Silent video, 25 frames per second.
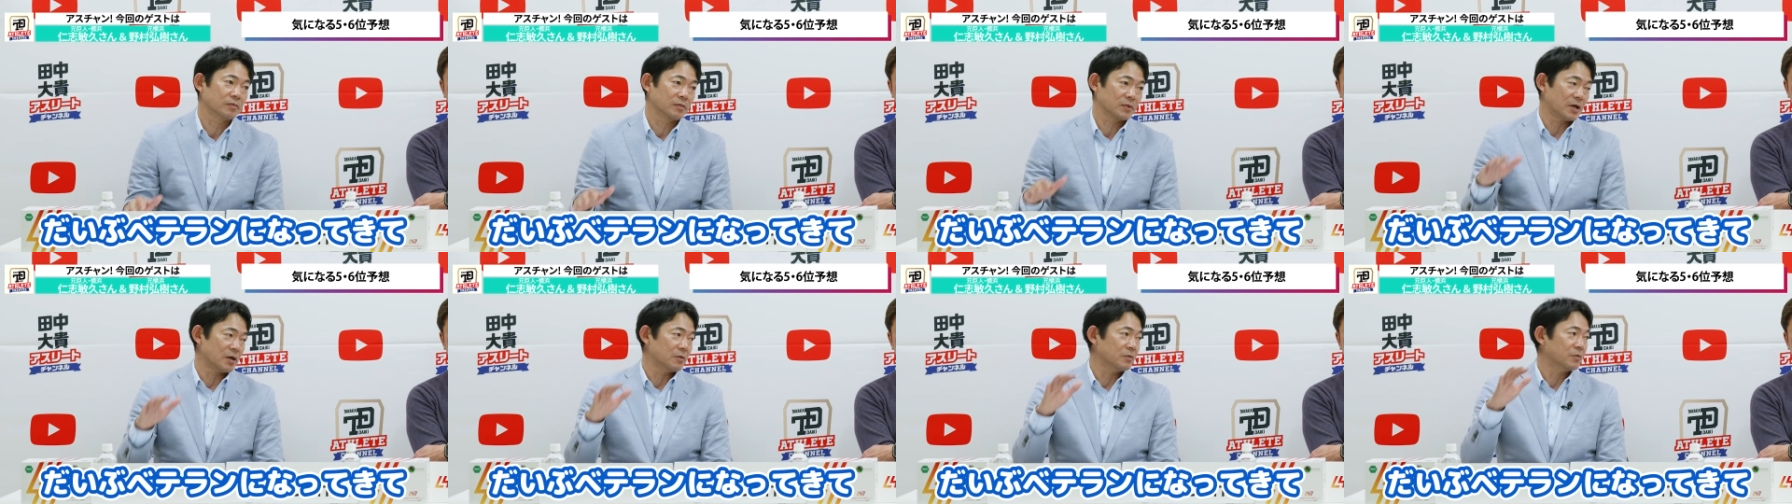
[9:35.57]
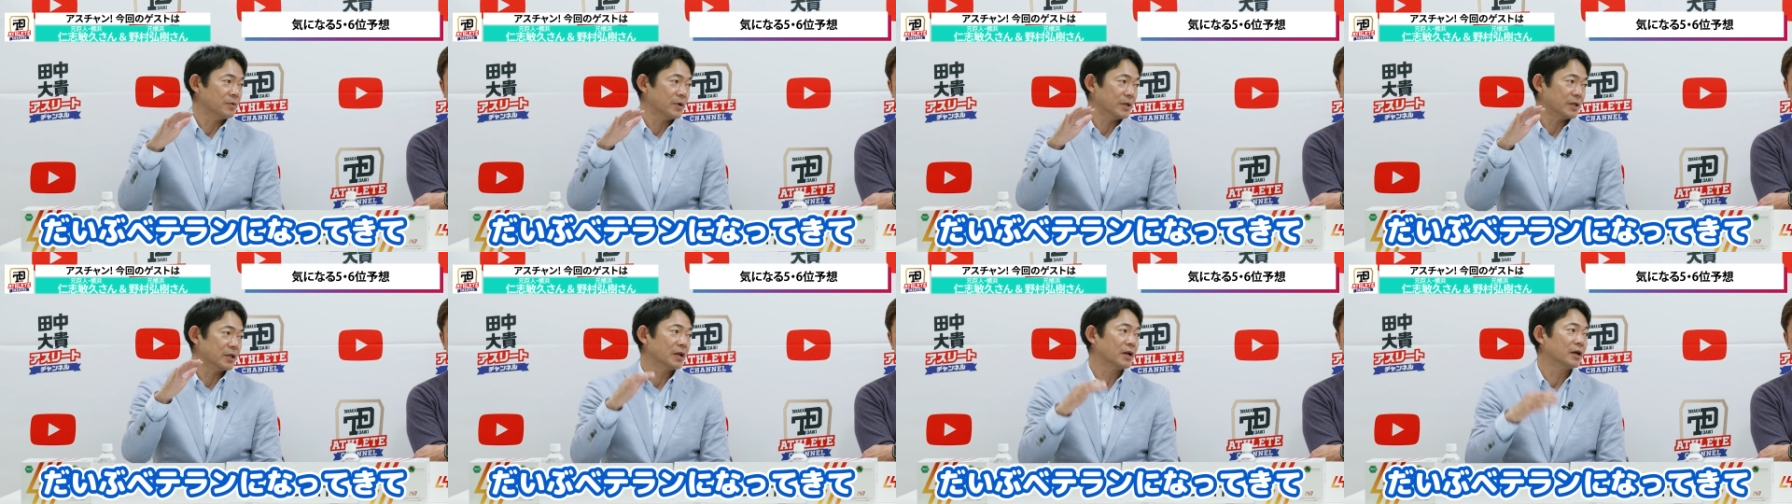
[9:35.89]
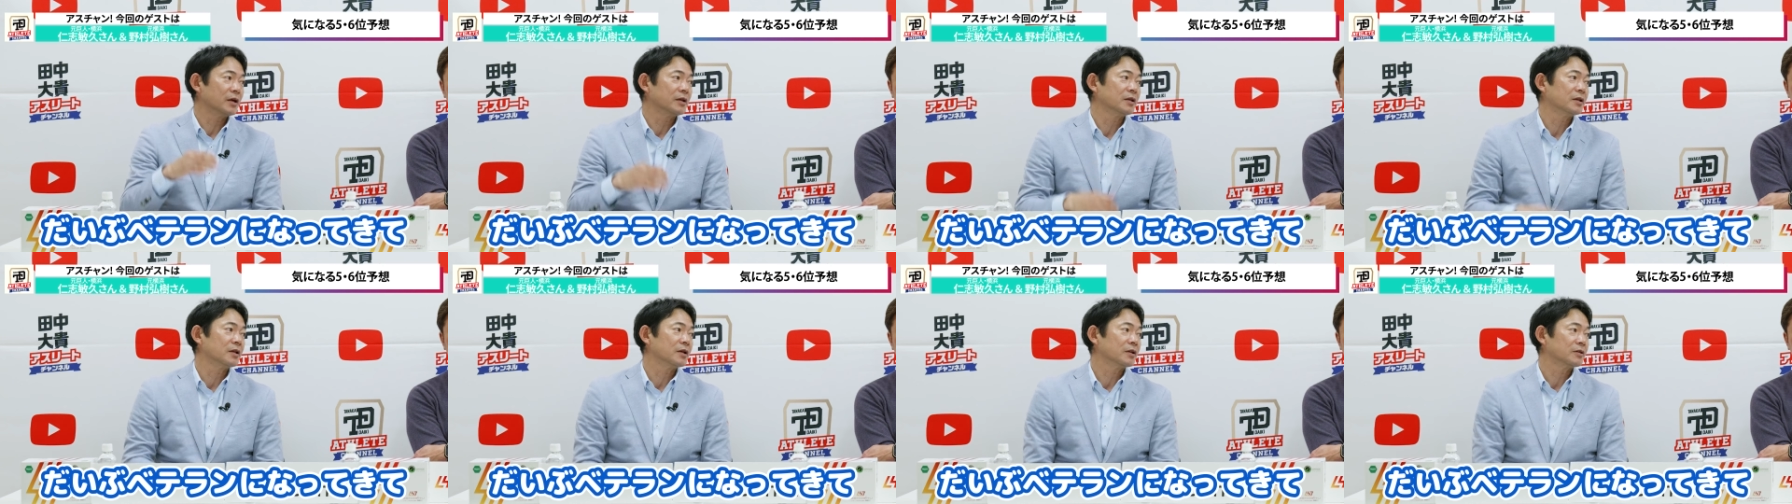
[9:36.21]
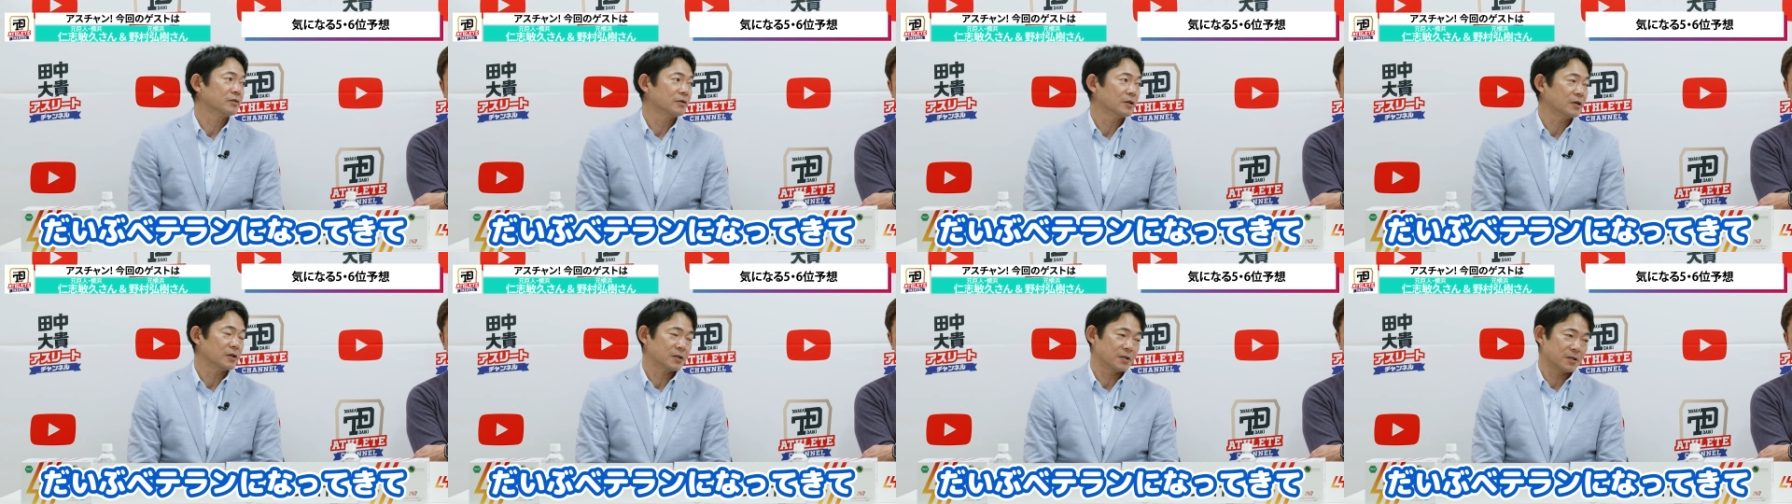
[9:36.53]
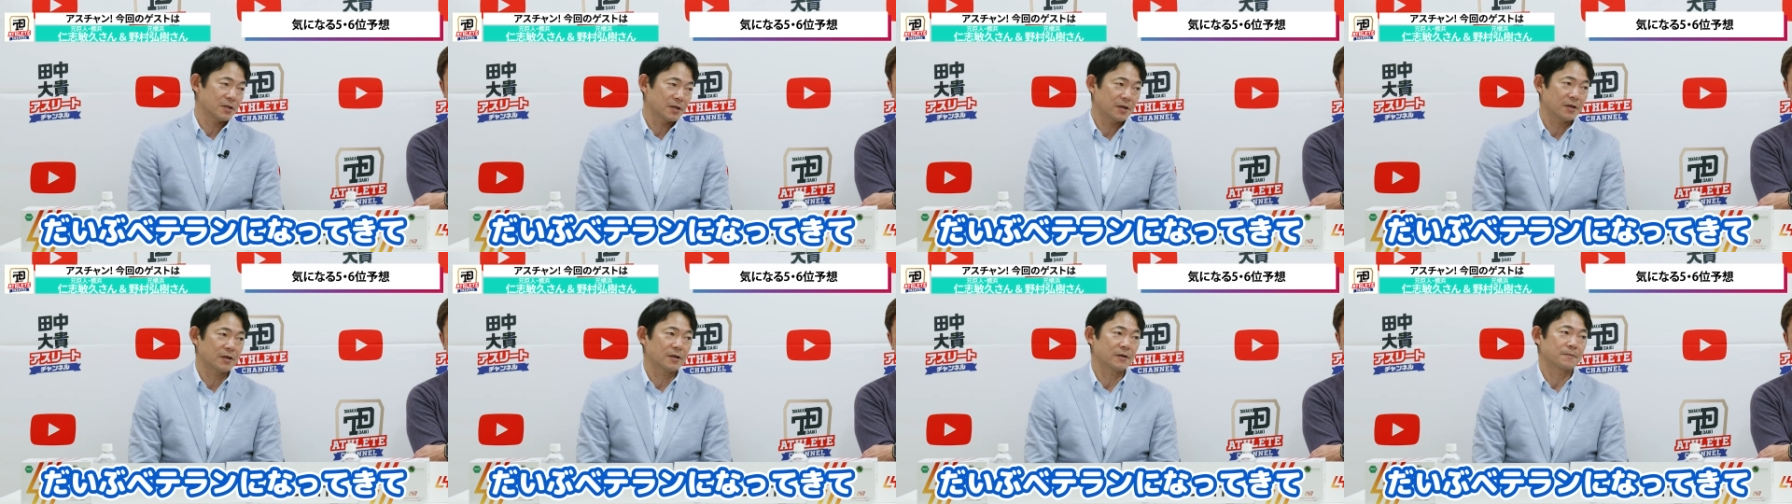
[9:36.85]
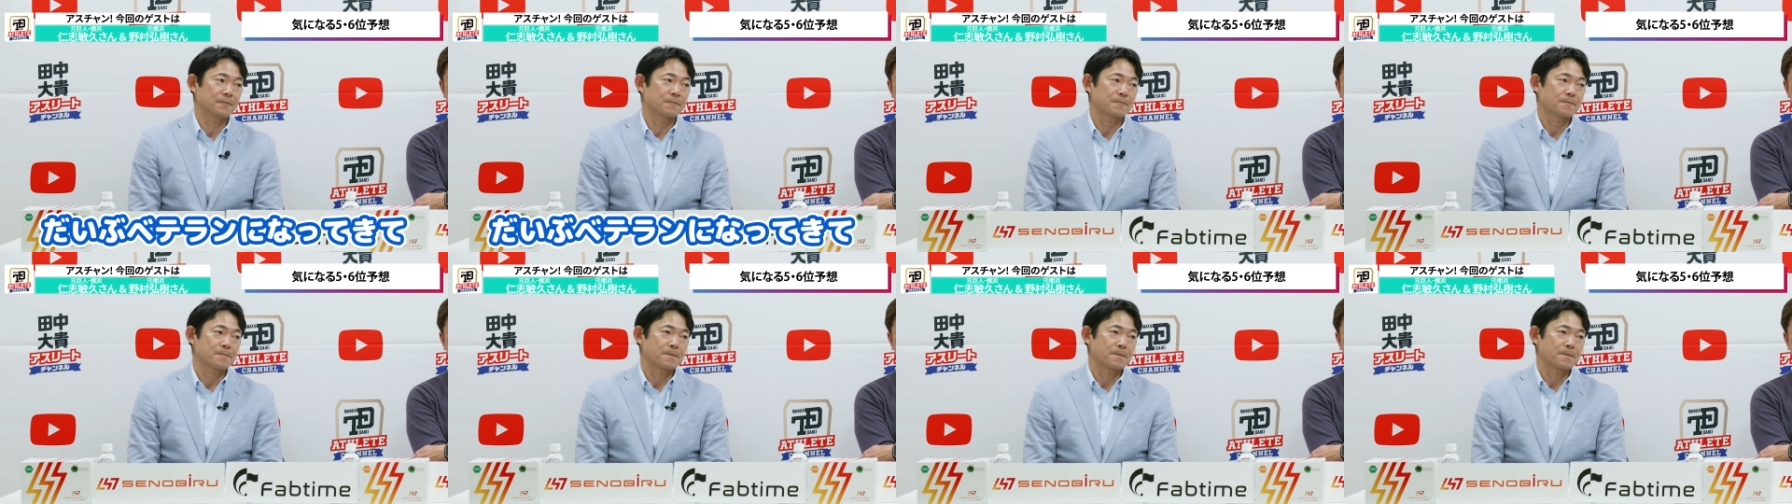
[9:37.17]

だいぶベテランになってきて